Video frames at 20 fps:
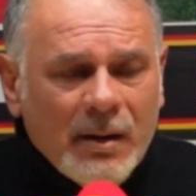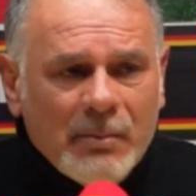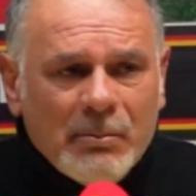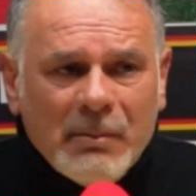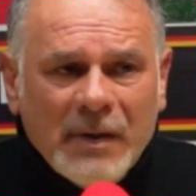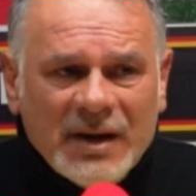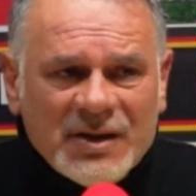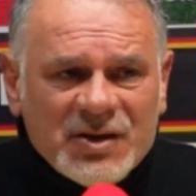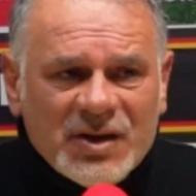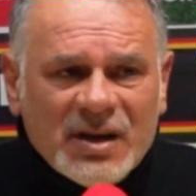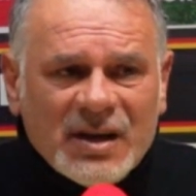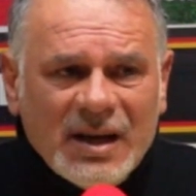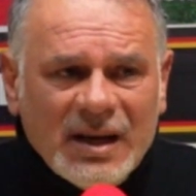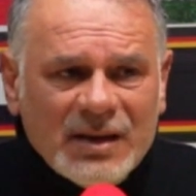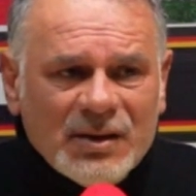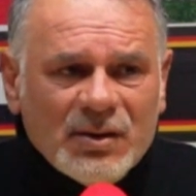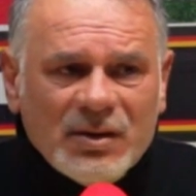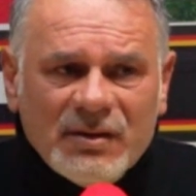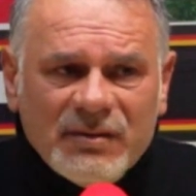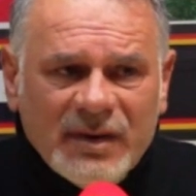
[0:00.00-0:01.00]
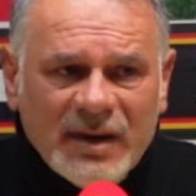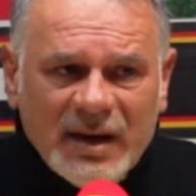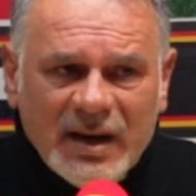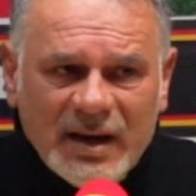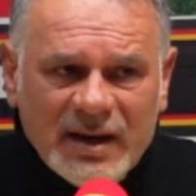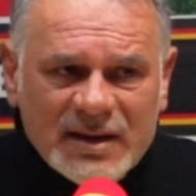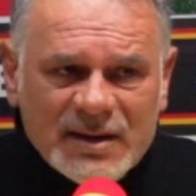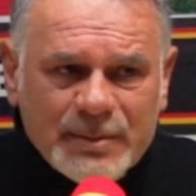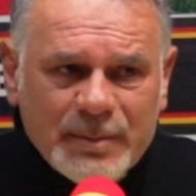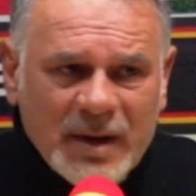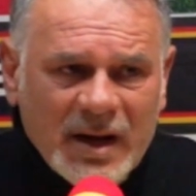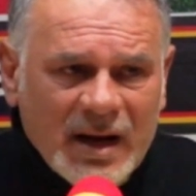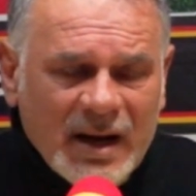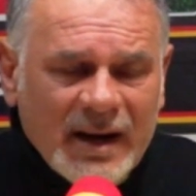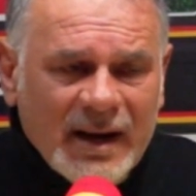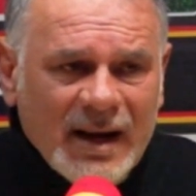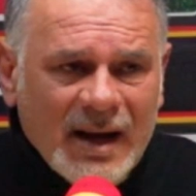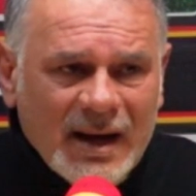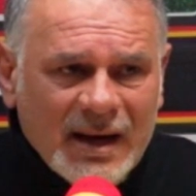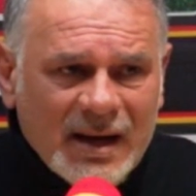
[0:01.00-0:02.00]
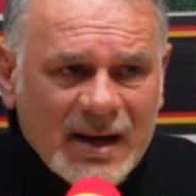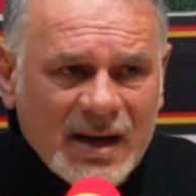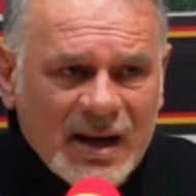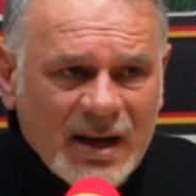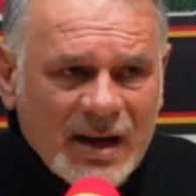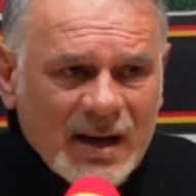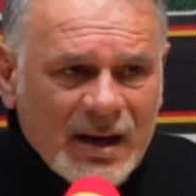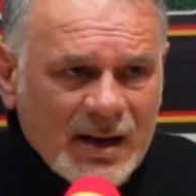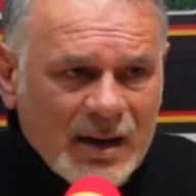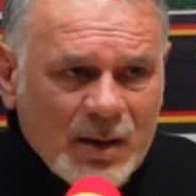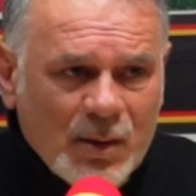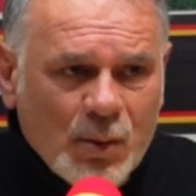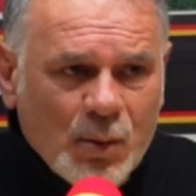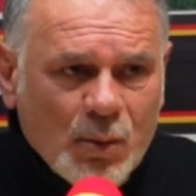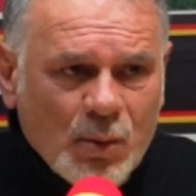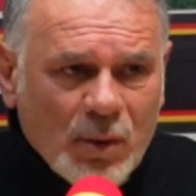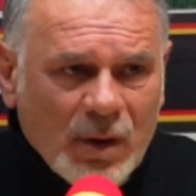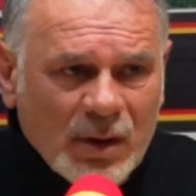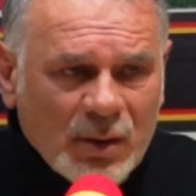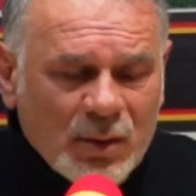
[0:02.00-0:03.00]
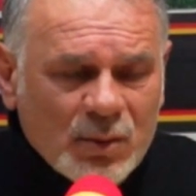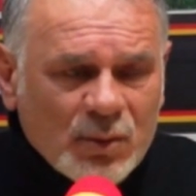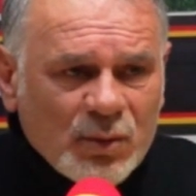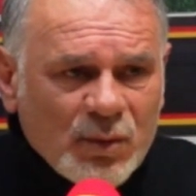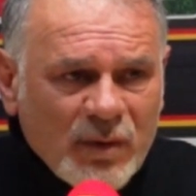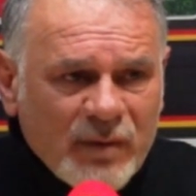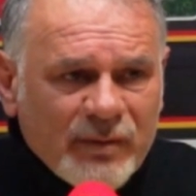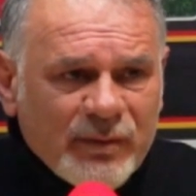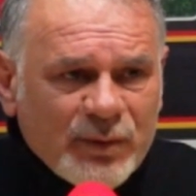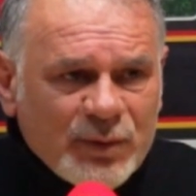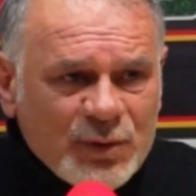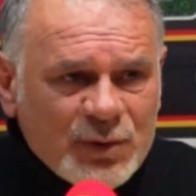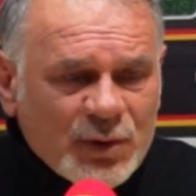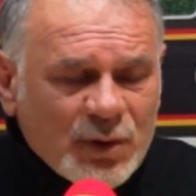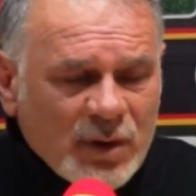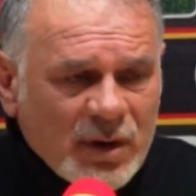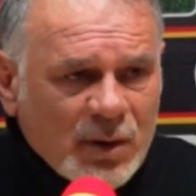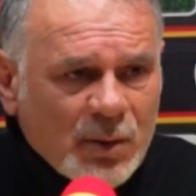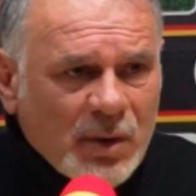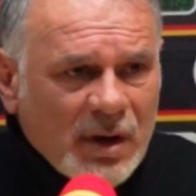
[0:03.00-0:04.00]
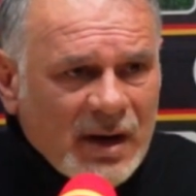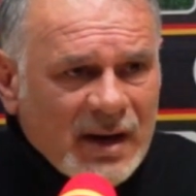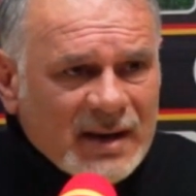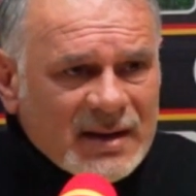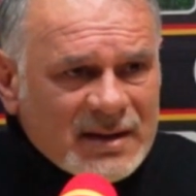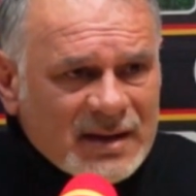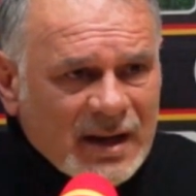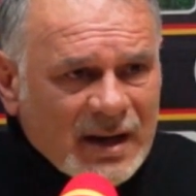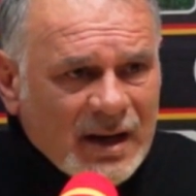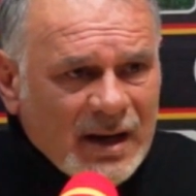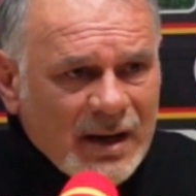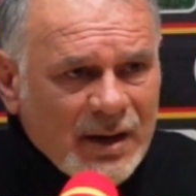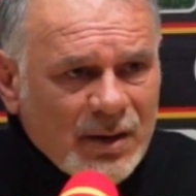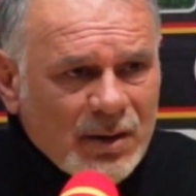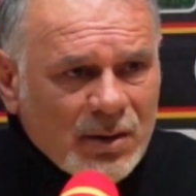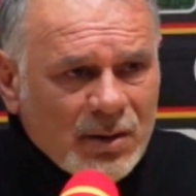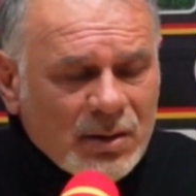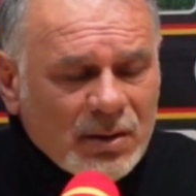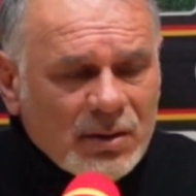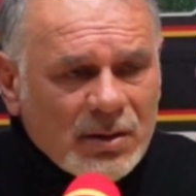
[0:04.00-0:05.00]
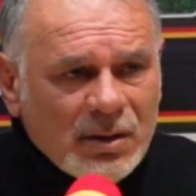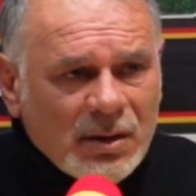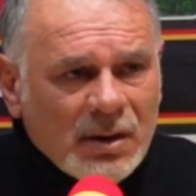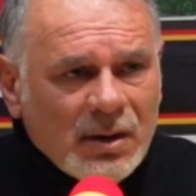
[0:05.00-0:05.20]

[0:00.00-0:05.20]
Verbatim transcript: ma cercando di fare respirare anche qualcuno in funzione di quelle che saranno